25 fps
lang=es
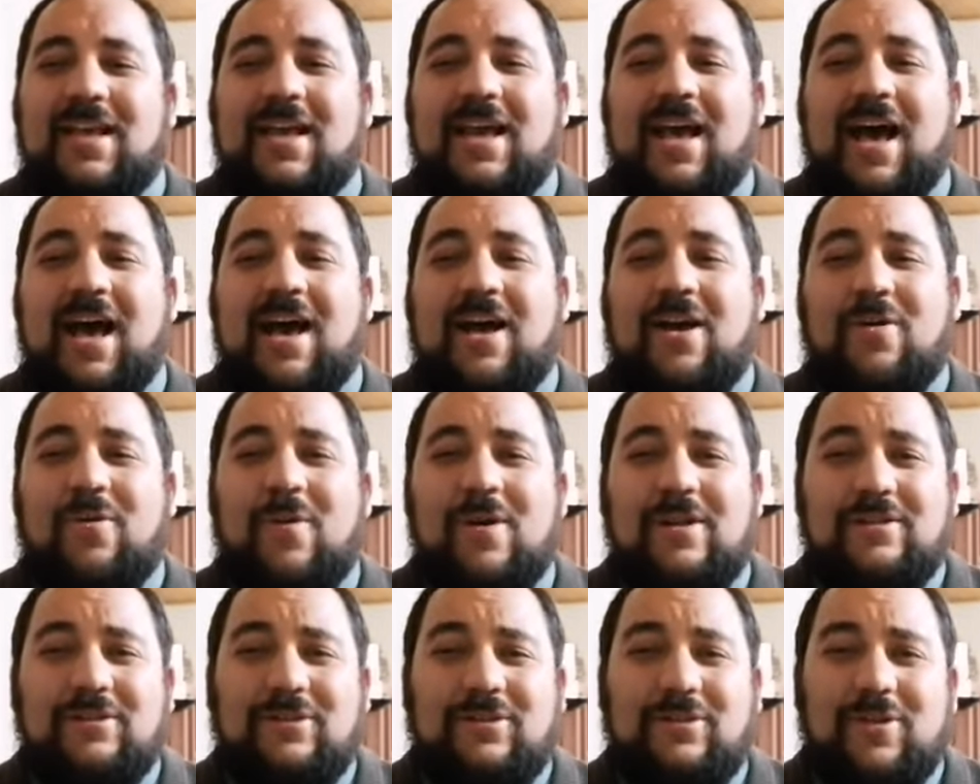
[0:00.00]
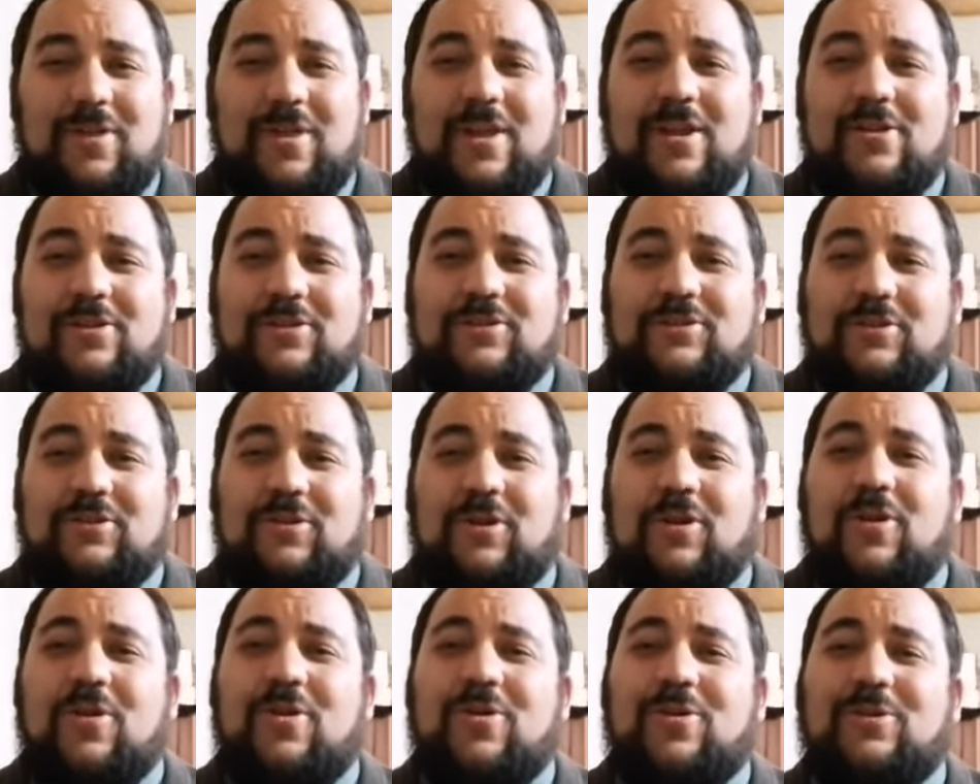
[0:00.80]
¿a cuántos de nosotros
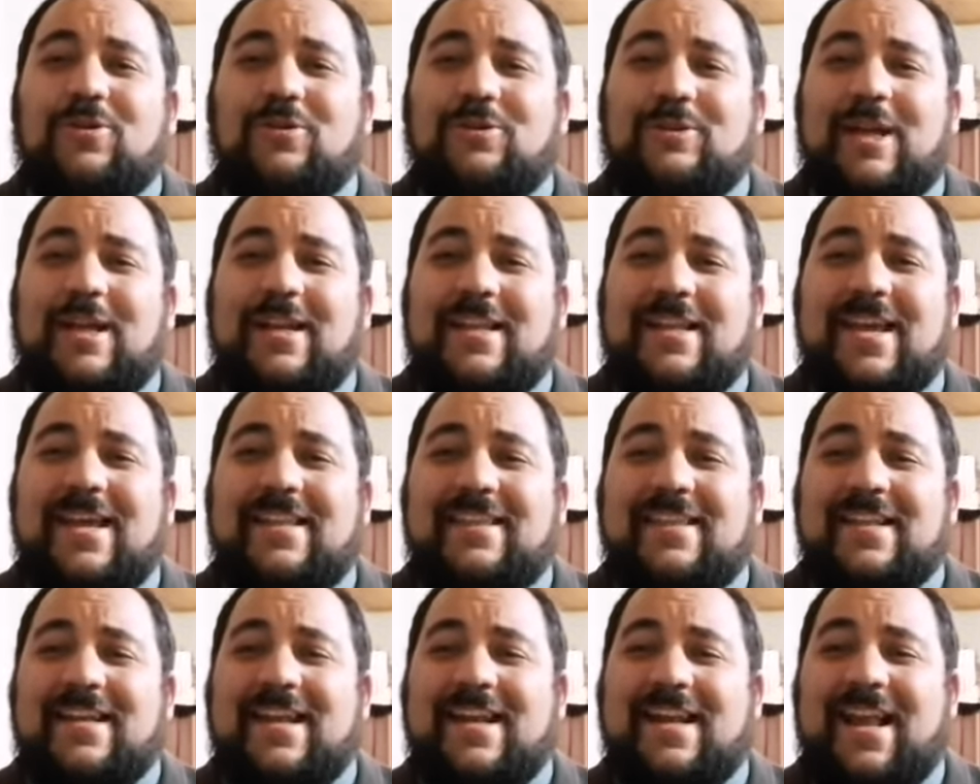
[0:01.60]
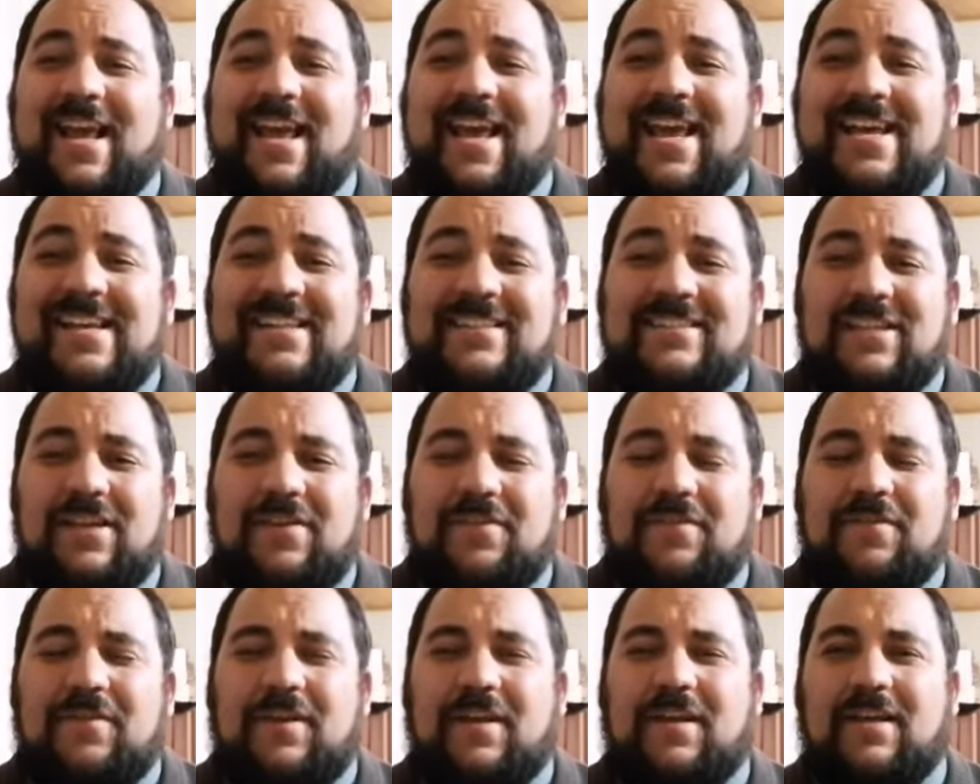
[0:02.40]
nos gustaría tener esa
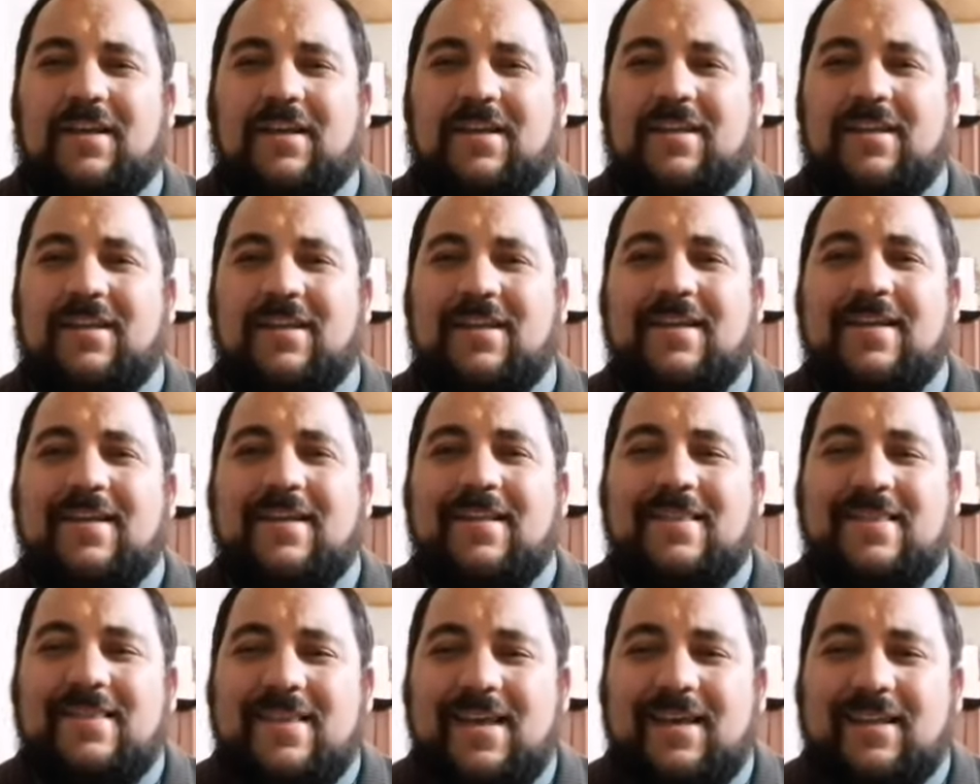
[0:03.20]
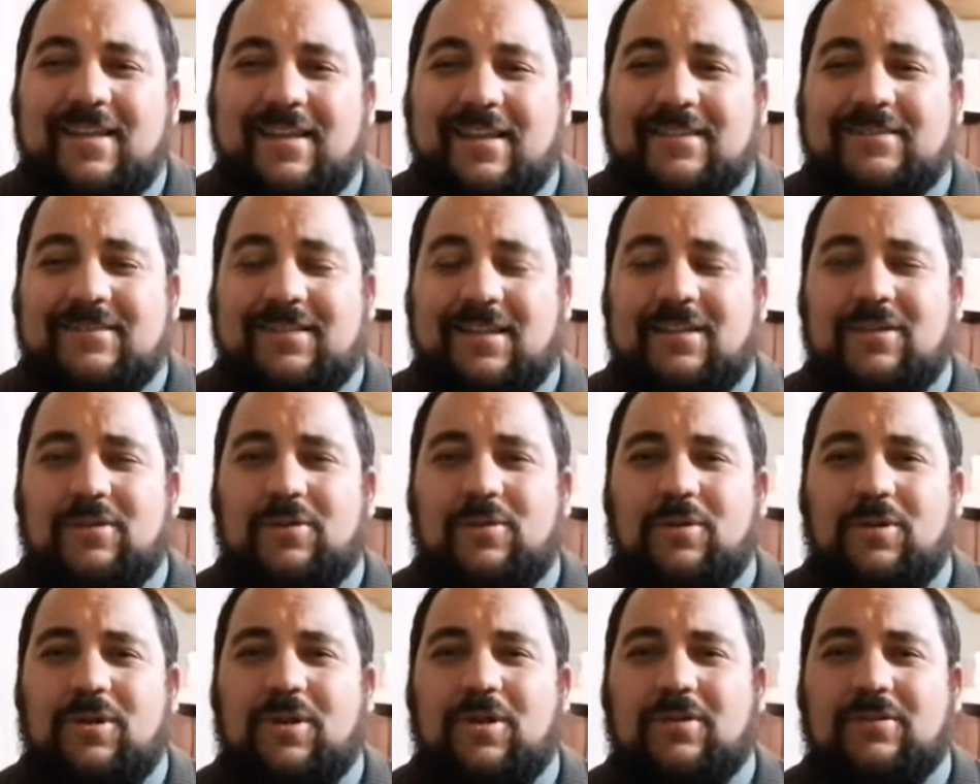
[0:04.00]
fe de este
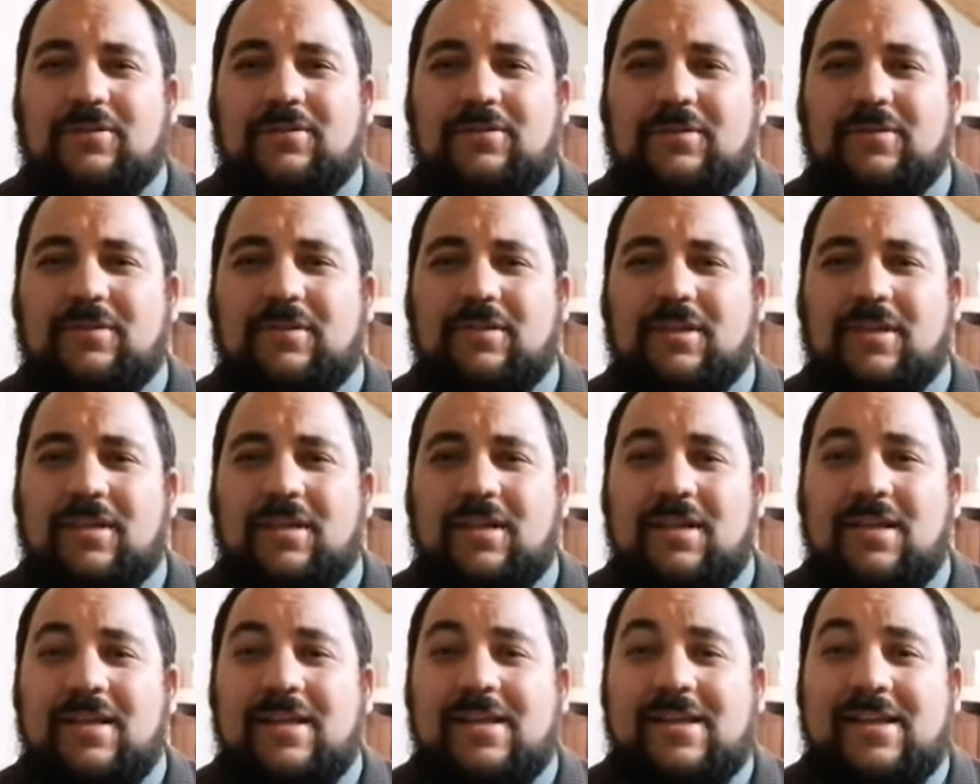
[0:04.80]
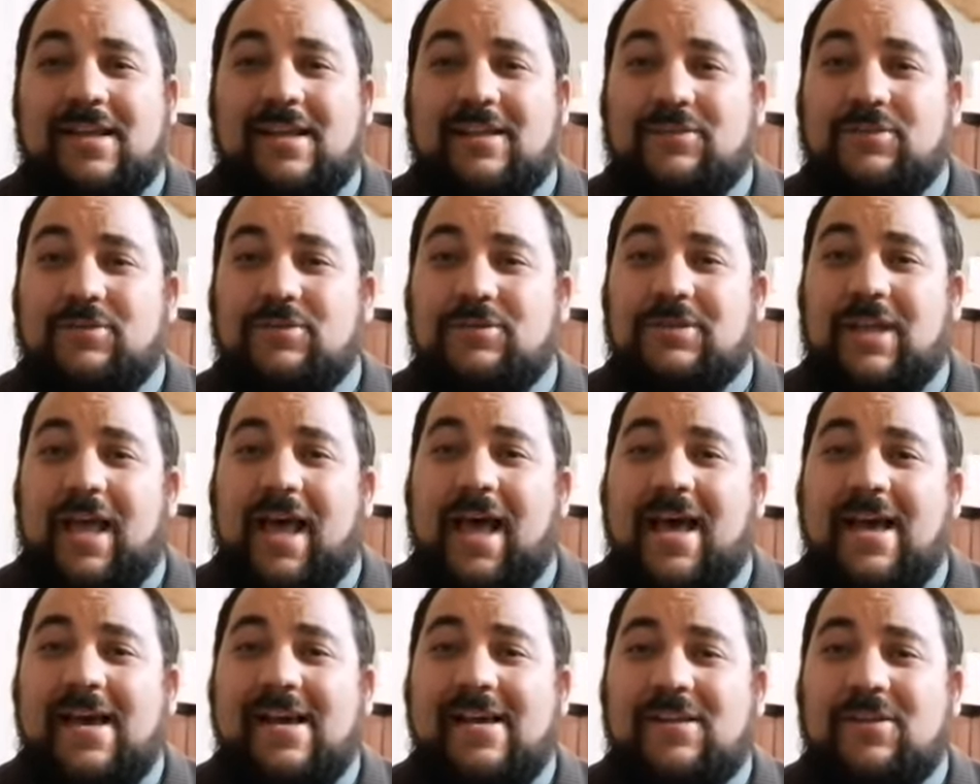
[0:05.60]
centurión, que sus
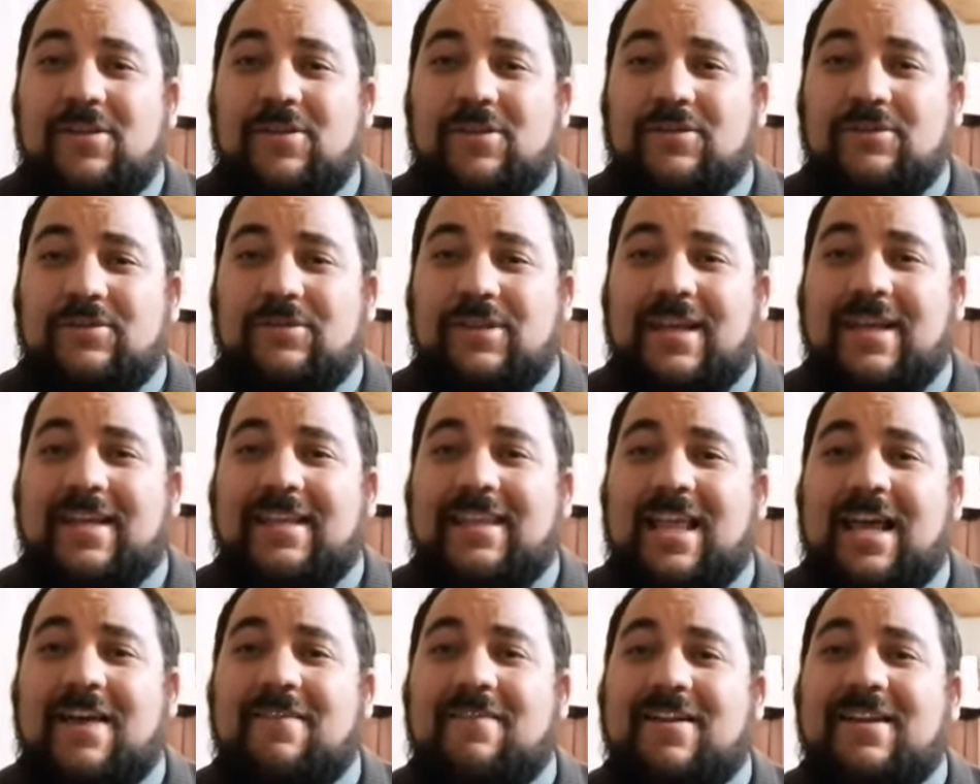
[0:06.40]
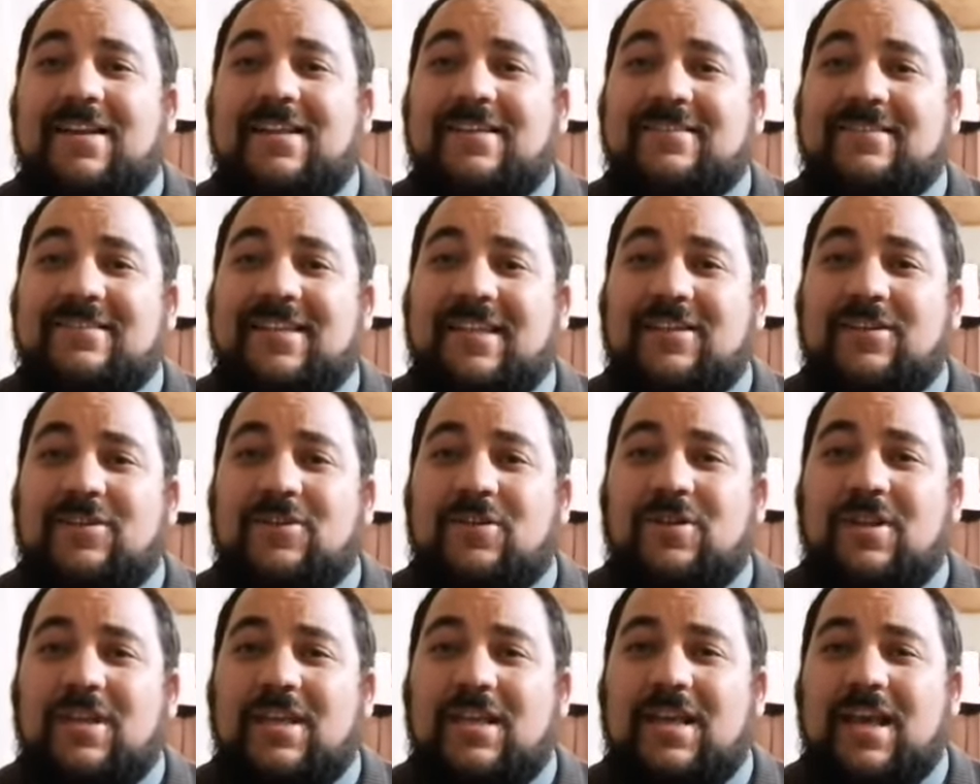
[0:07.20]
actos estaban en
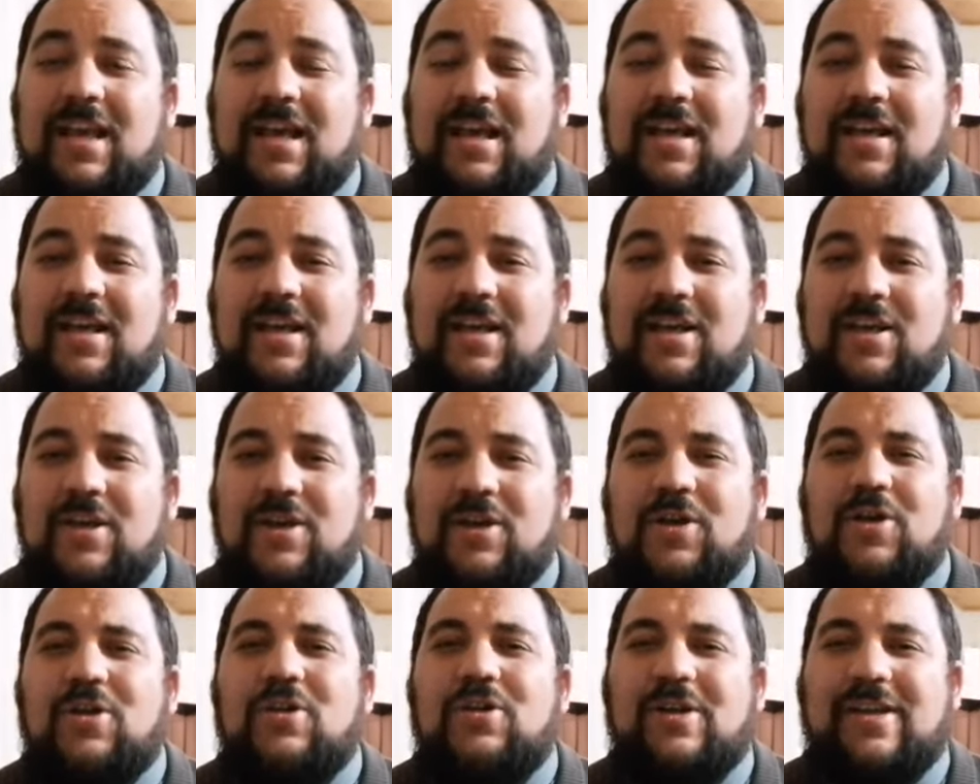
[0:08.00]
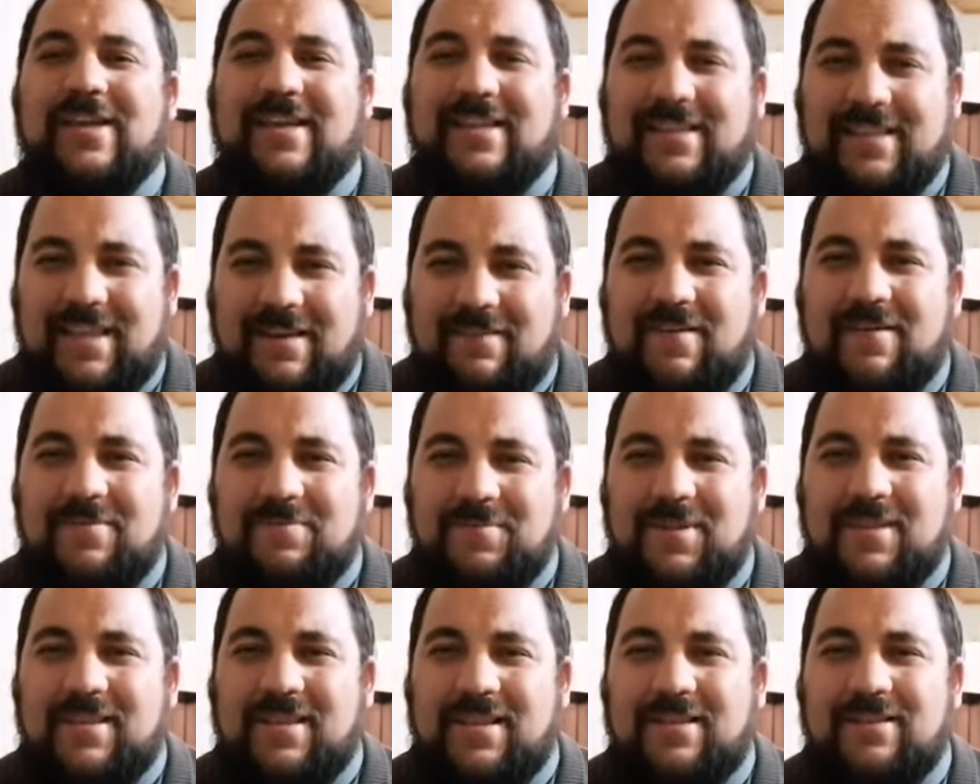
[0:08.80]
sintonía con lo que estaba
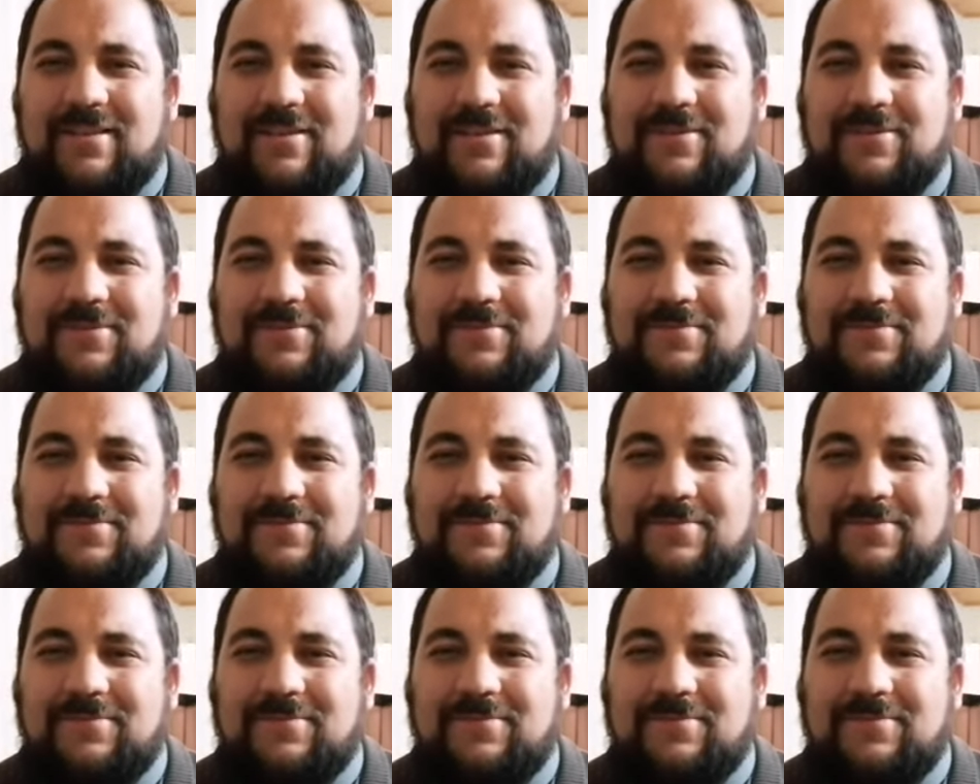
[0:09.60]
pidiendo?